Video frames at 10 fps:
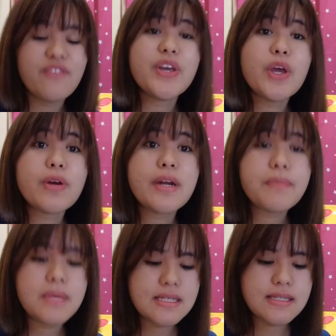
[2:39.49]

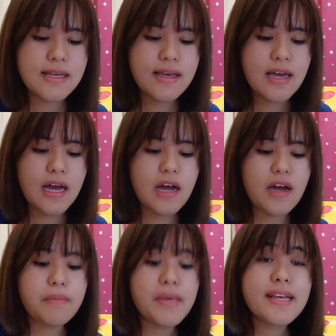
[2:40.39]
Biographies,
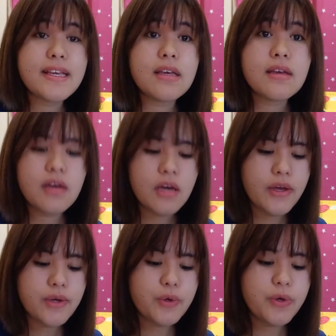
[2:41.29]
uh, baking,
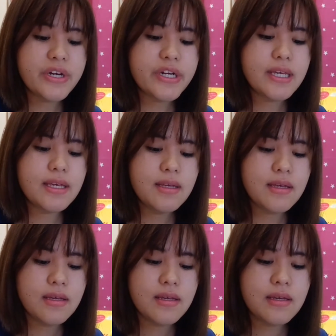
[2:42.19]
cookery,
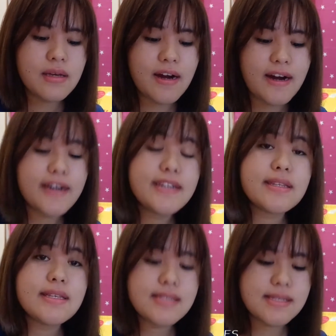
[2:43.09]

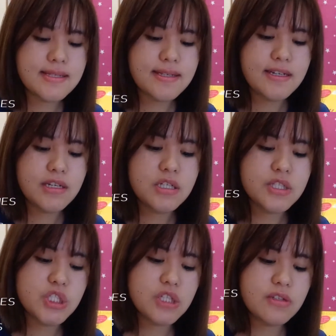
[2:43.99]
artists,
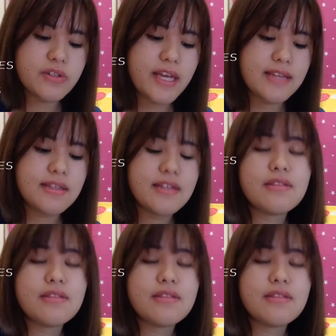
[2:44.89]
children,